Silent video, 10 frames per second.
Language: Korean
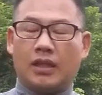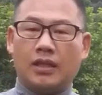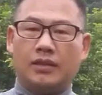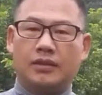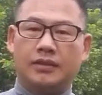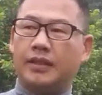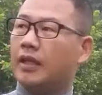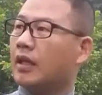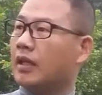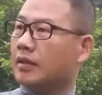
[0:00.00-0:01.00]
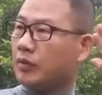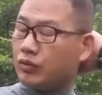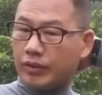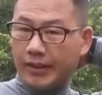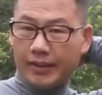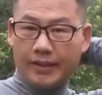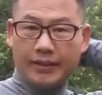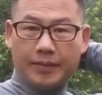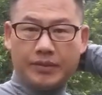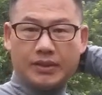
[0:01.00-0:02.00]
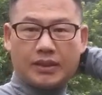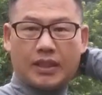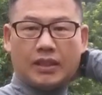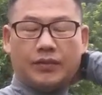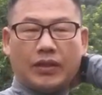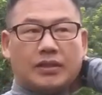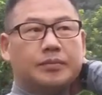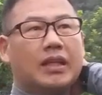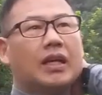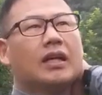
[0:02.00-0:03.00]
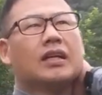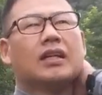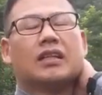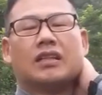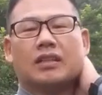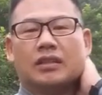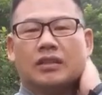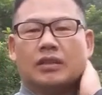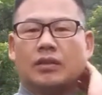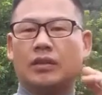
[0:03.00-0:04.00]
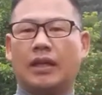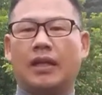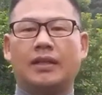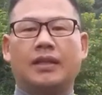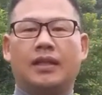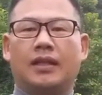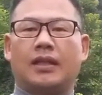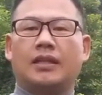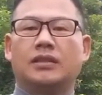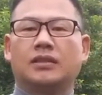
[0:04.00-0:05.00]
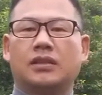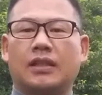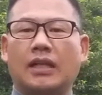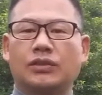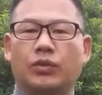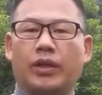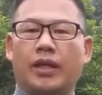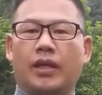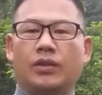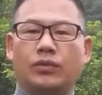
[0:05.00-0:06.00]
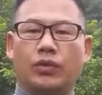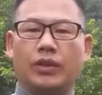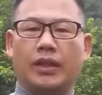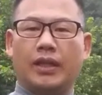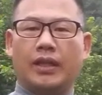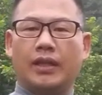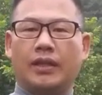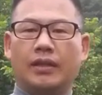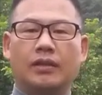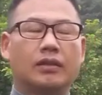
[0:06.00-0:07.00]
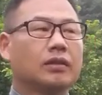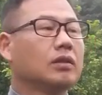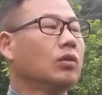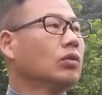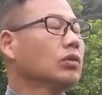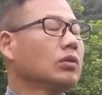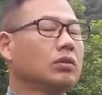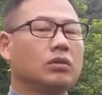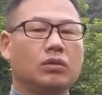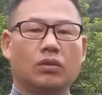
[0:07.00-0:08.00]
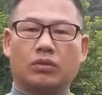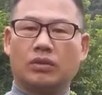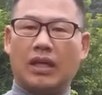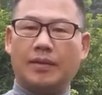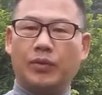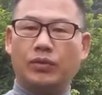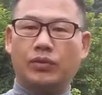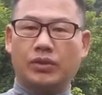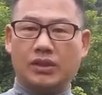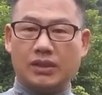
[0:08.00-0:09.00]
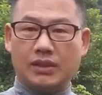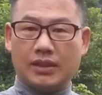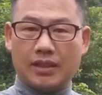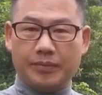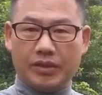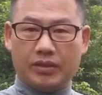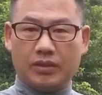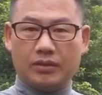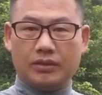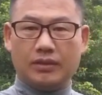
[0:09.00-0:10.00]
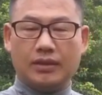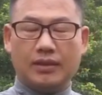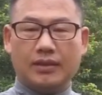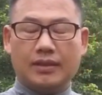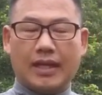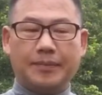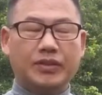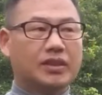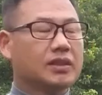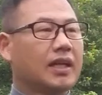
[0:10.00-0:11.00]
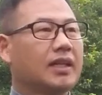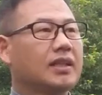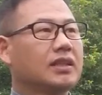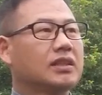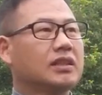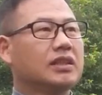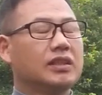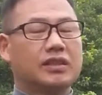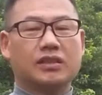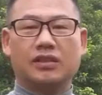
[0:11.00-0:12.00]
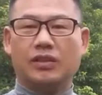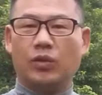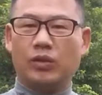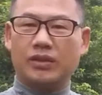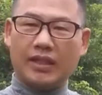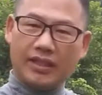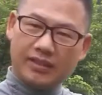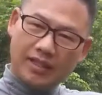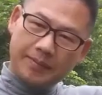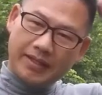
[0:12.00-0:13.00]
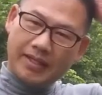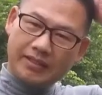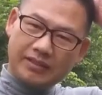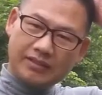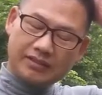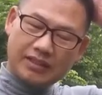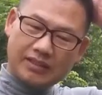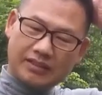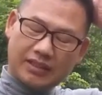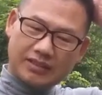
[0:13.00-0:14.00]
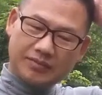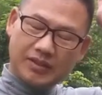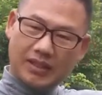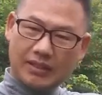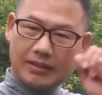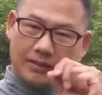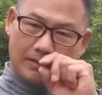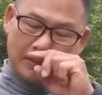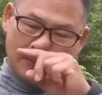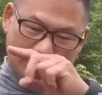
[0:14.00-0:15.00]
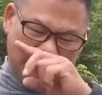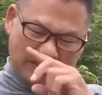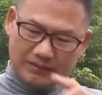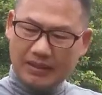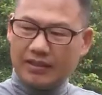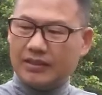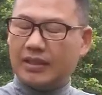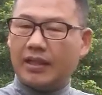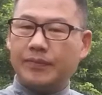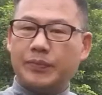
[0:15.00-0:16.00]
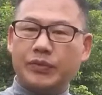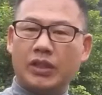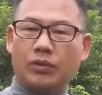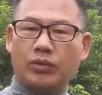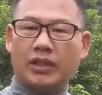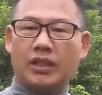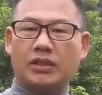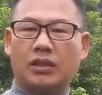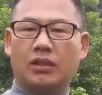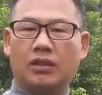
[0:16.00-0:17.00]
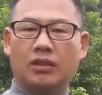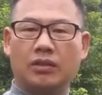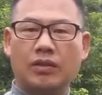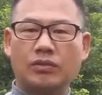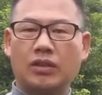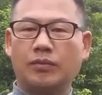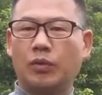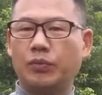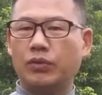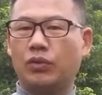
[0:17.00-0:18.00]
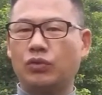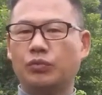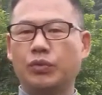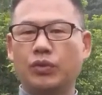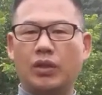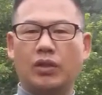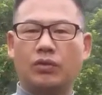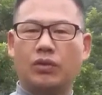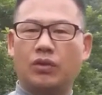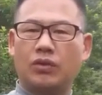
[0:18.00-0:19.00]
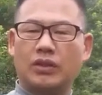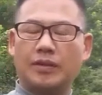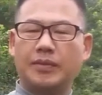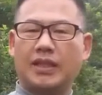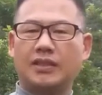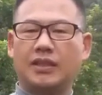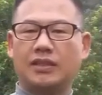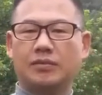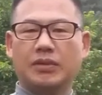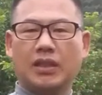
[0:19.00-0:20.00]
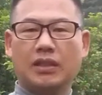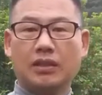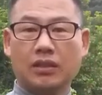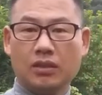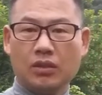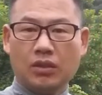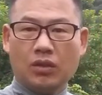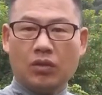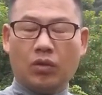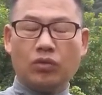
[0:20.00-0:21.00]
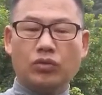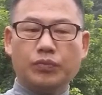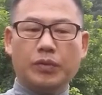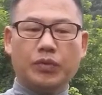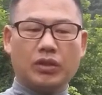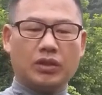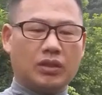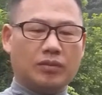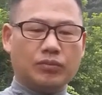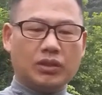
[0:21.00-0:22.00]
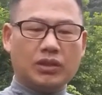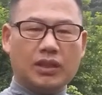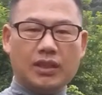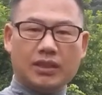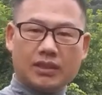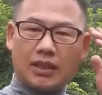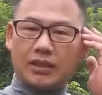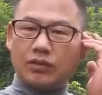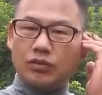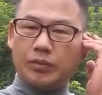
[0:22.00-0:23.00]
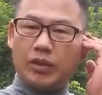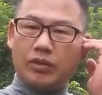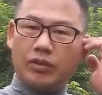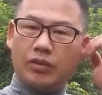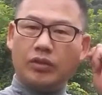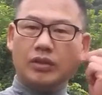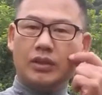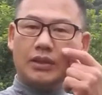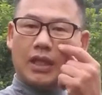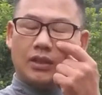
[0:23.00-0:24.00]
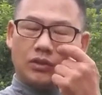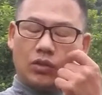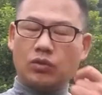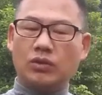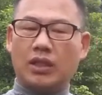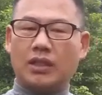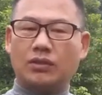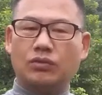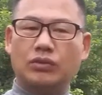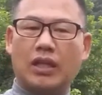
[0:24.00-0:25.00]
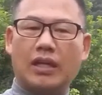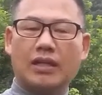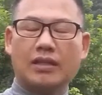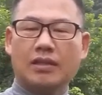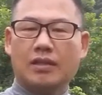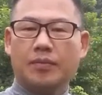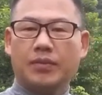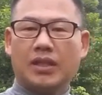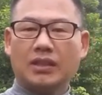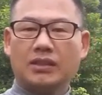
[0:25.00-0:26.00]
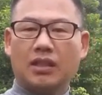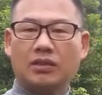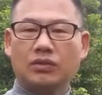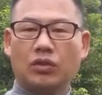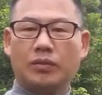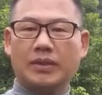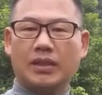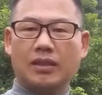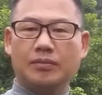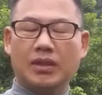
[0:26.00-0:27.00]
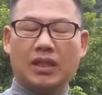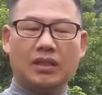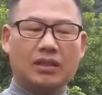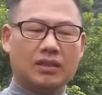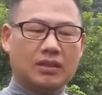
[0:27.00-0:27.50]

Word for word: 자 이제 이번 주에 네 번째 산행을 왔습니다 아래 갖는 그 강 쪽에 협곡인데 오늘로서 다 볼 수 있을지 아니면 한번 더 가야 될지 그런 오늘 산행을 해봐야 결정 날것 같습니다 자 이제 30분 전에 도착해서 황구가몸 풀고 준비 운동하고 장비 다 챙겼습니다 오늘 준비물은 물은 1리터 각각 두병이고요 식량은 초콩 각각 두개 비상식량은 초코바 3개입니다